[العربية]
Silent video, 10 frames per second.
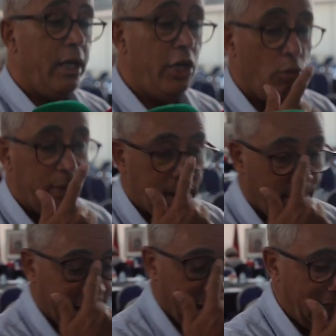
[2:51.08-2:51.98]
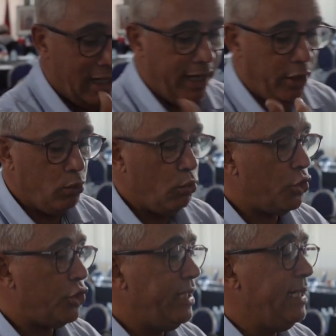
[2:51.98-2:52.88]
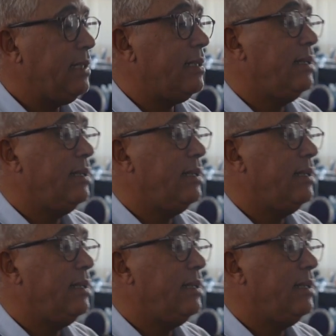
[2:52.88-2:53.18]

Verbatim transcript: اليوم بطبيعه الحال نحن نجدد